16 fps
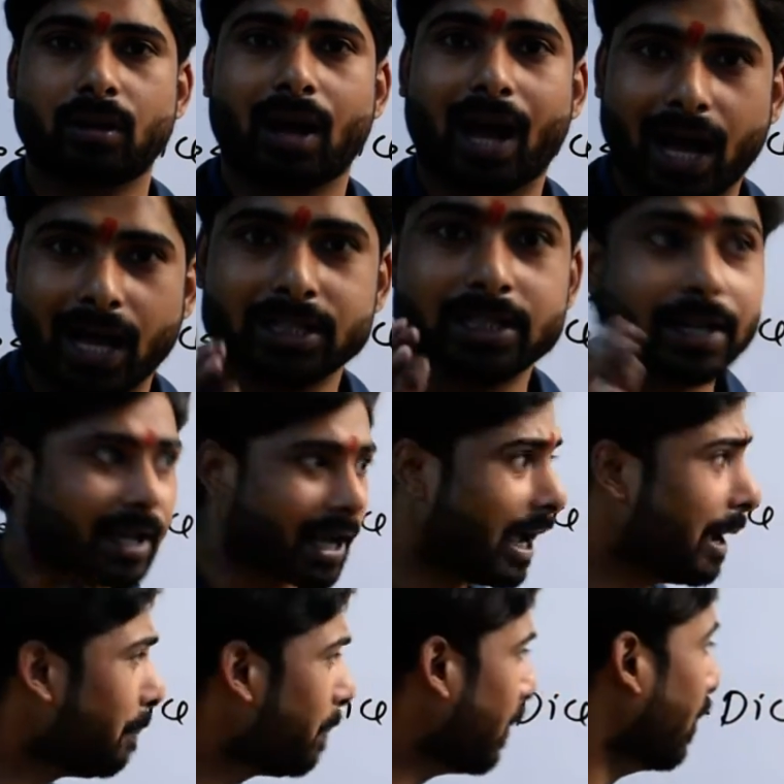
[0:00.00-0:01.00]
हाँ जी
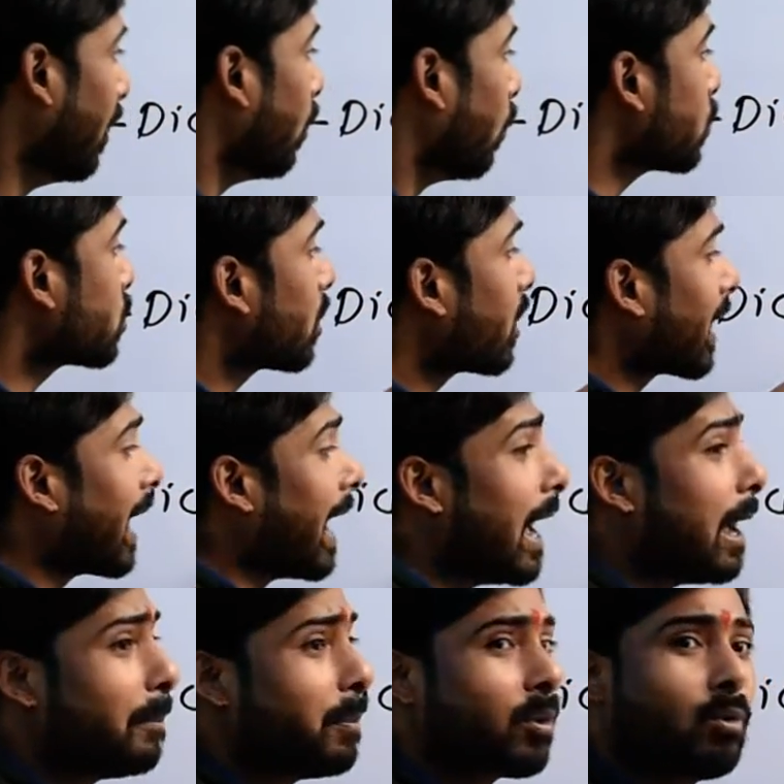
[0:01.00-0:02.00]
कैप उस
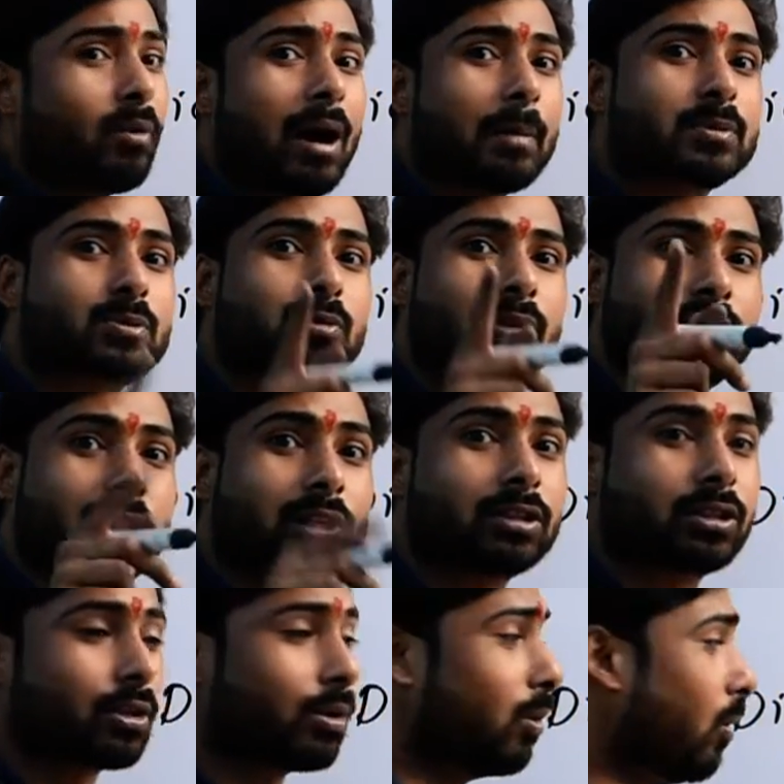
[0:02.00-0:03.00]
कैप को आप
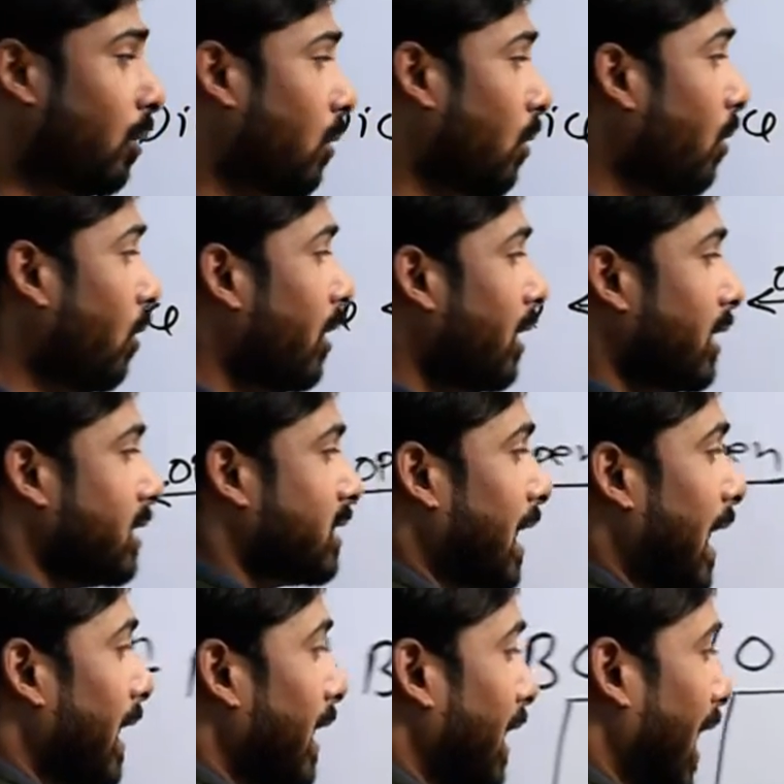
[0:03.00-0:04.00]
स्वतंत्र हो
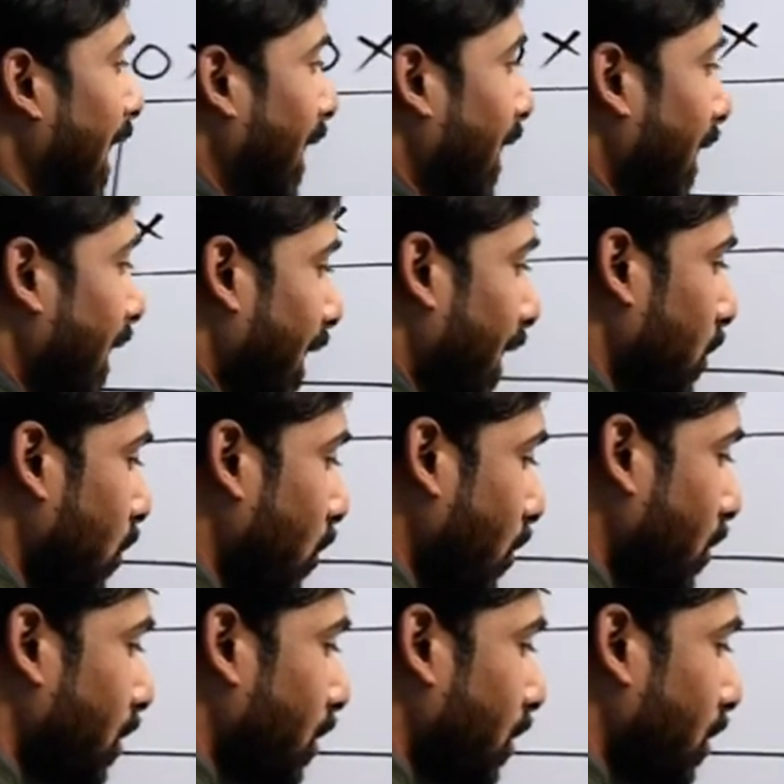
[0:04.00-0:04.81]
चाहे यहां लगा दो